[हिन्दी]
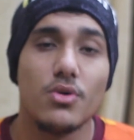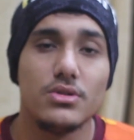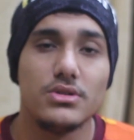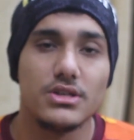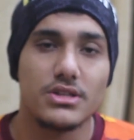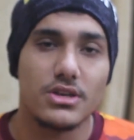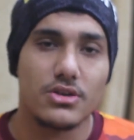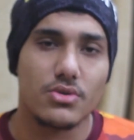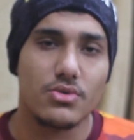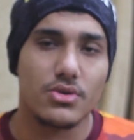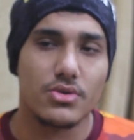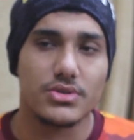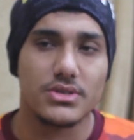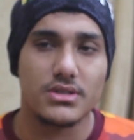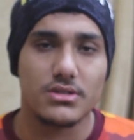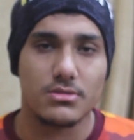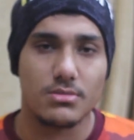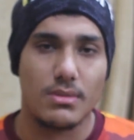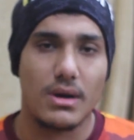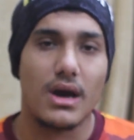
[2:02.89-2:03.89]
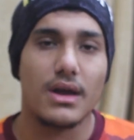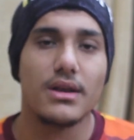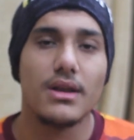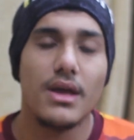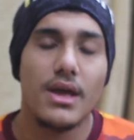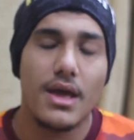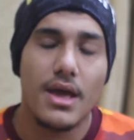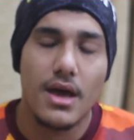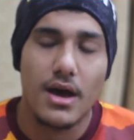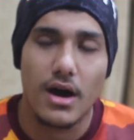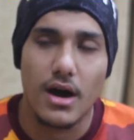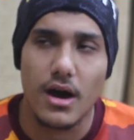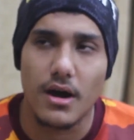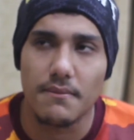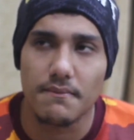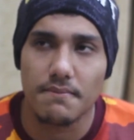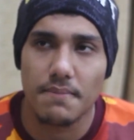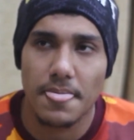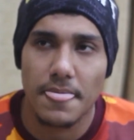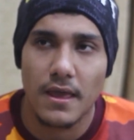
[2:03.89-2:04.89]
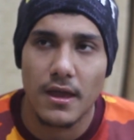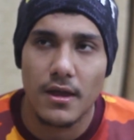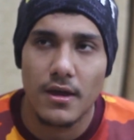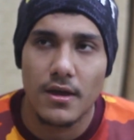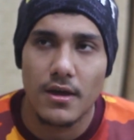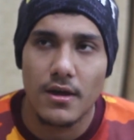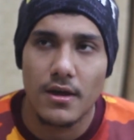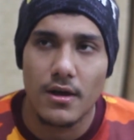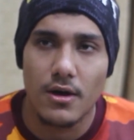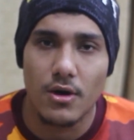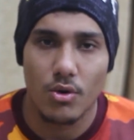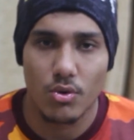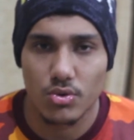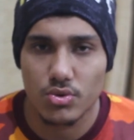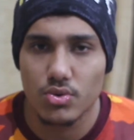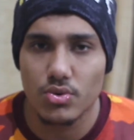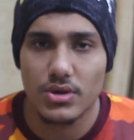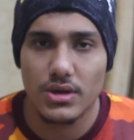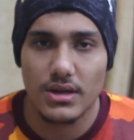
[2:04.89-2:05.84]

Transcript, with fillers: बोल दिए थे क्योंकि उसकी ज़ुबान उर्दू